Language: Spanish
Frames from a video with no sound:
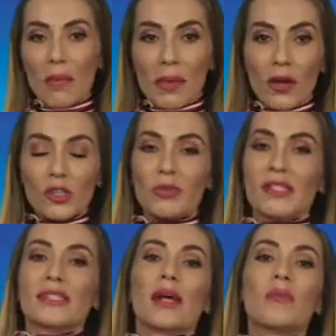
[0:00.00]
amigos? Pues
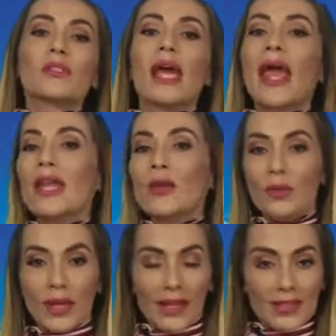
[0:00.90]
estamos en
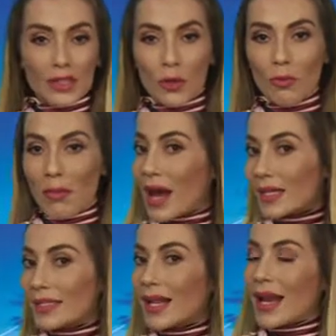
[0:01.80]
una edición
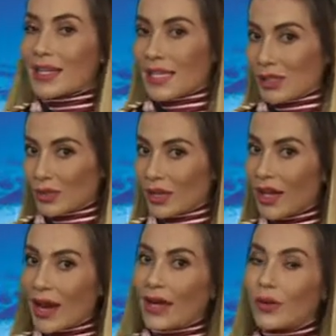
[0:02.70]
más de la alineación de
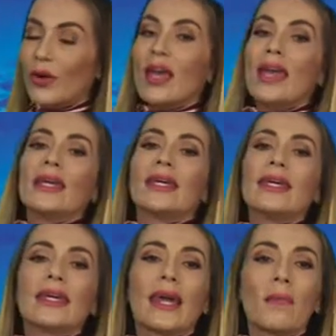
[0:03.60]
Caro y
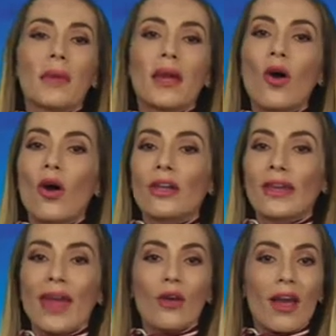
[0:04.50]
qué mejor
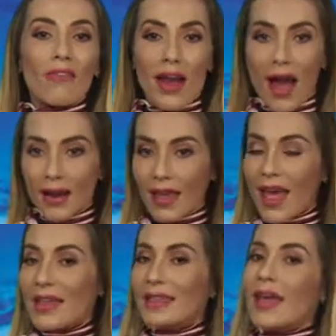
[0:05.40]
que hoy hablar
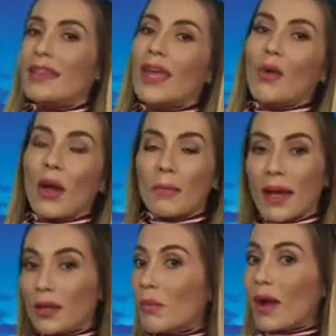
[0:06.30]
de Diego
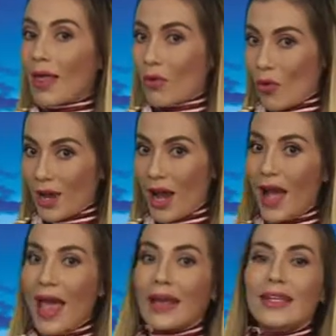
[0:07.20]
Armando Maradona,
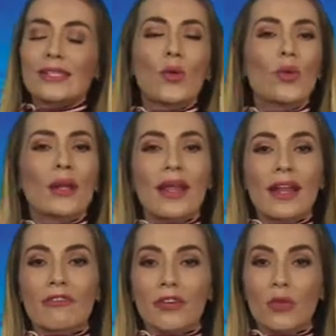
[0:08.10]
que es una de
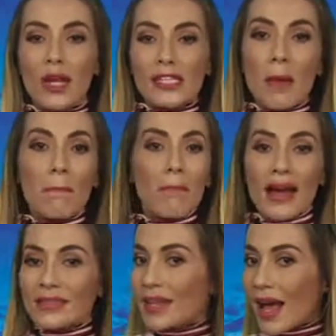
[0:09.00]
las figuras
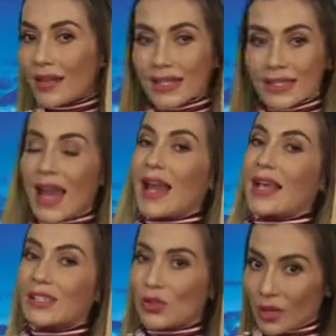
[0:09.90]
más grandes en la
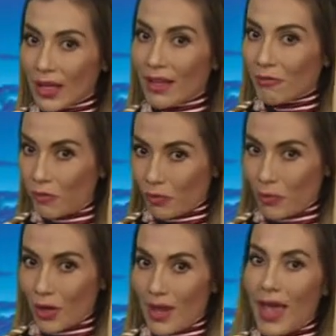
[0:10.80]
historia del
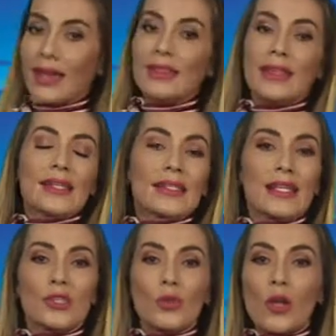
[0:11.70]
fútbol.
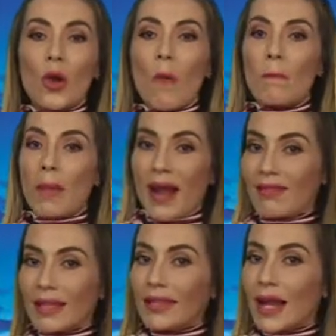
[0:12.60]
Desde su
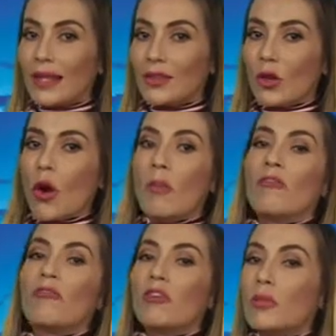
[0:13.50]
incomparable talento como
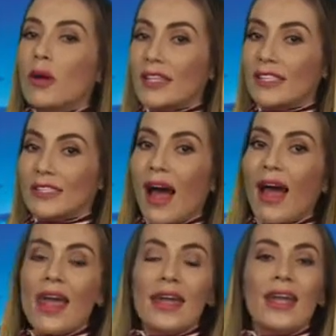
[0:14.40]
futbolista
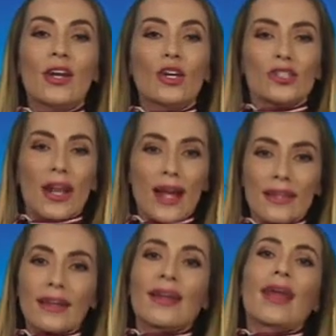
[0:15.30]
y los
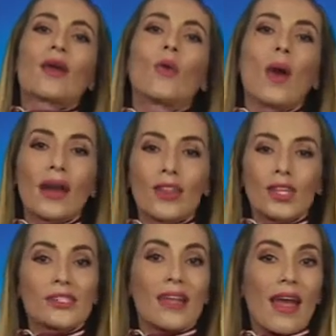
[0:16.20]
grandes
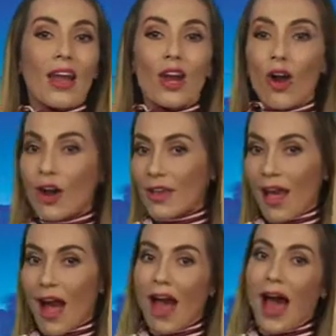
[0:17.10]
recuerdos de
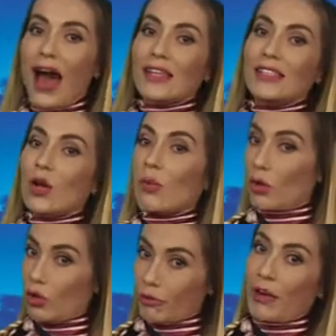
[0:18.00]
gloria así como
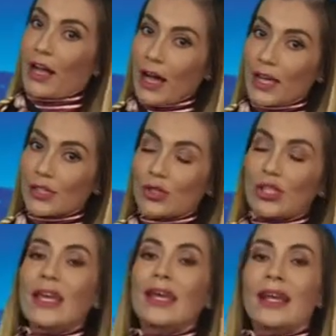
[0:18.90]
los fracasos
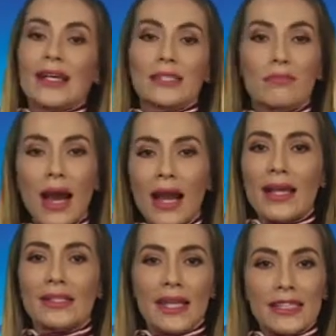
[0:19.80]
y las
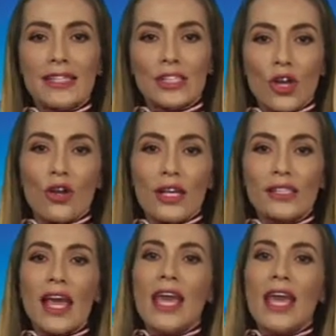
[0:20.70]
malas decisiones